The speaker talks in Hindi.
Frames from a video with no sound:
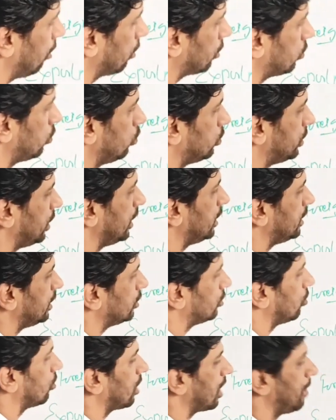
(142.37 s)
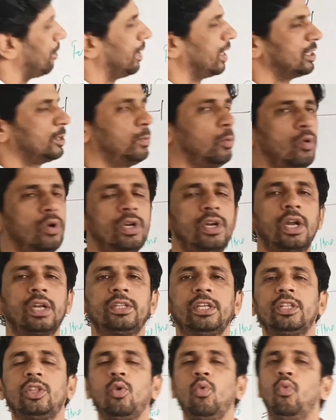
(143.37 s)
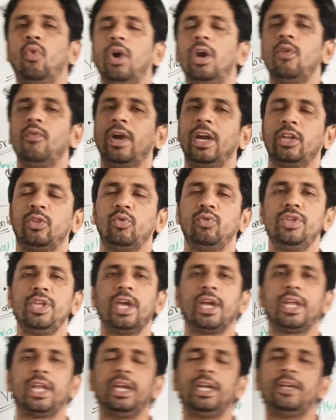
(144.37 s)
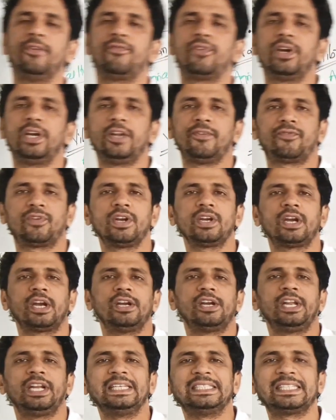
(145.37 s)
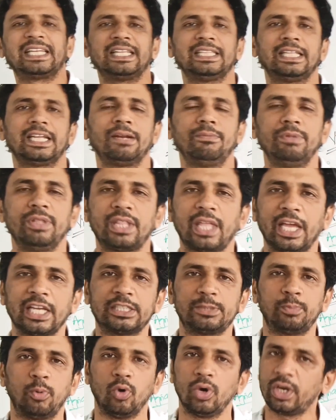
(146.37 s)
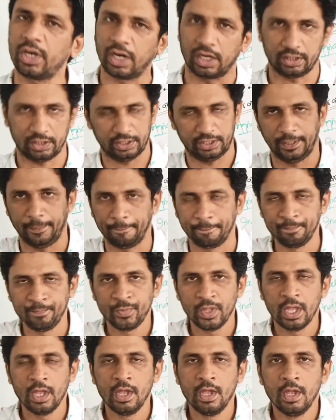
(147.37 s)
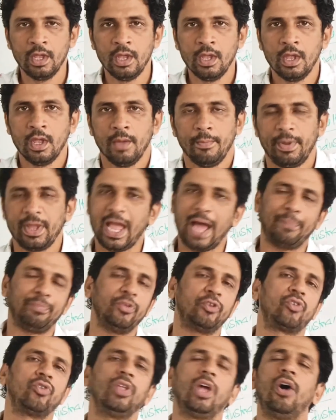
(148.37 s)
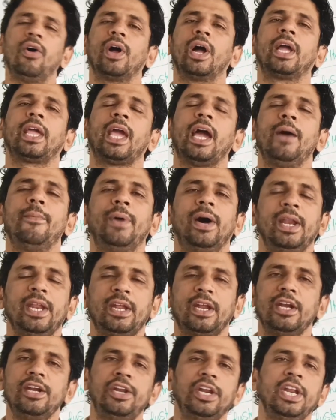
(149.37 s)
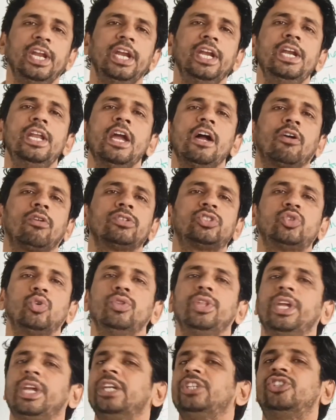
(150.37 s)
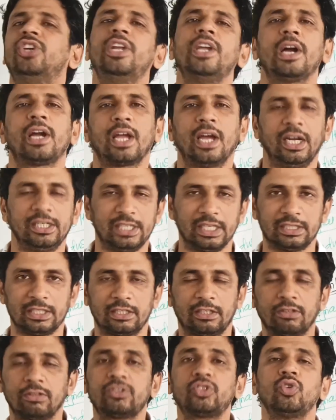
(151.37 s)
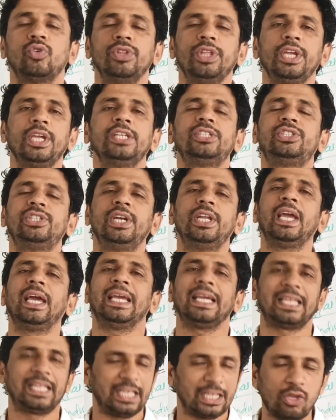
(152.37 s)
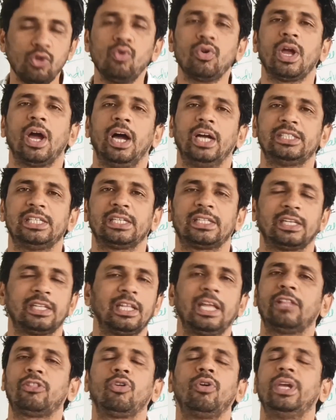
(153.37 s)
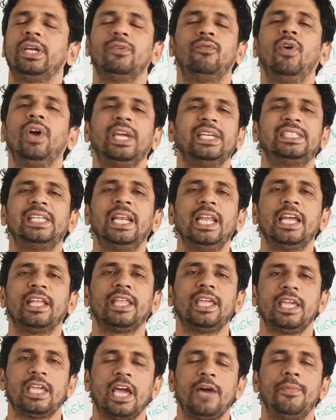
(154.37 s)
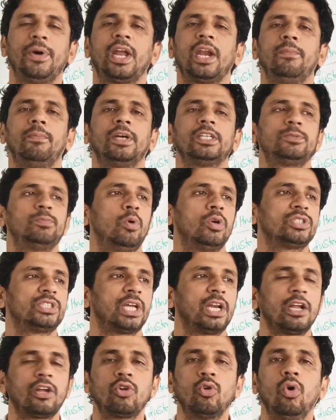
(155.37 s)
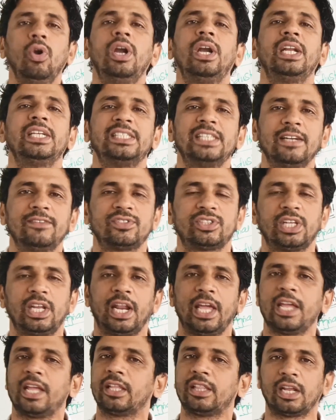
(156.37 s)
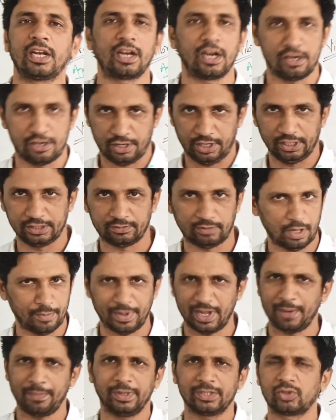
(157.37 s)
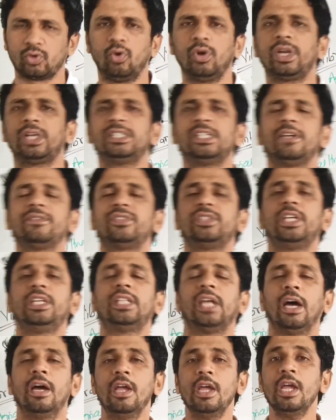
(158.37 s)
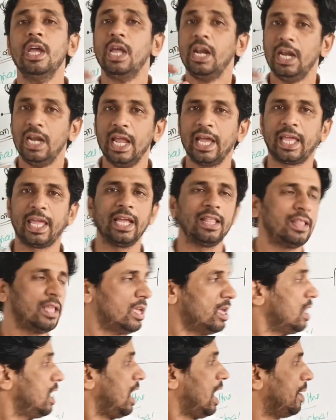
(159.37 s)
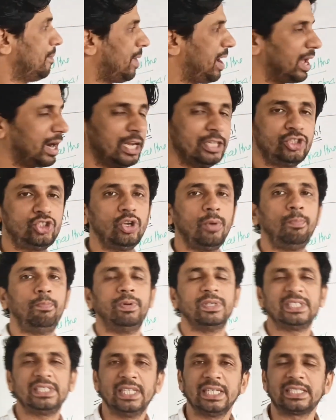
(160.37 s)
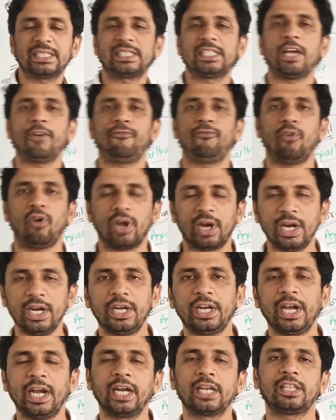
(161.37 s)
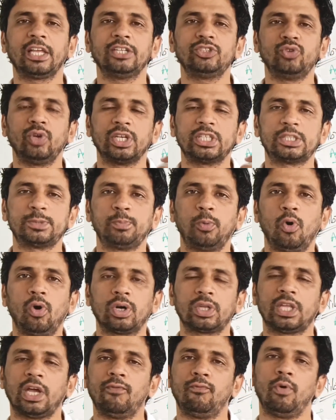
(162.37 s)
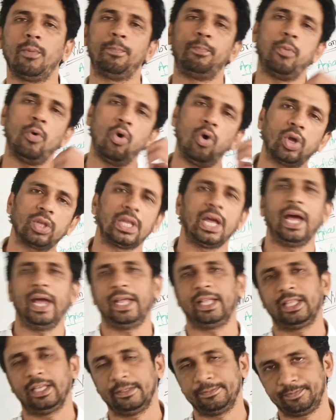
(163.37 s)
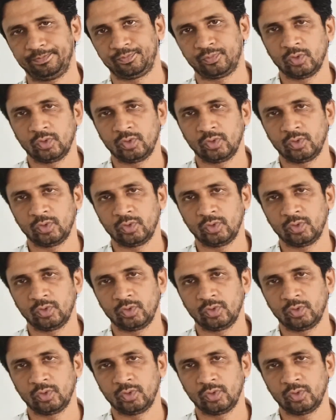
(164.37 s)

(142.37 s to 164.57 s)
का और दूसरी चीज़ों का हम एक्सपोर्ट करते थे वर्ल्ड वाइड दुनिया की डिफरेंट डिफरेंट कंट्रीज के अंदर हम इनका एक्सपोर्ट करते थे भाई आपने सुना होगा कि हमारी कंट्री इंडिया को सोने की चिड़िया कहा जाता था तो सोने की चिड़िया क्यों कहा जाता था तो वो इसलिए नहीं कि हमारे पास बहुत सारा गोल्ड रिजर्व था लाइक अदर कंट्रीज हमारे पास गोल्ड रिजर्व नहीं था लेकिन हमारा जो बिजनेस था फॉरन ट्रेड था जो एक्सपोर्ट था वो बहुत हाई था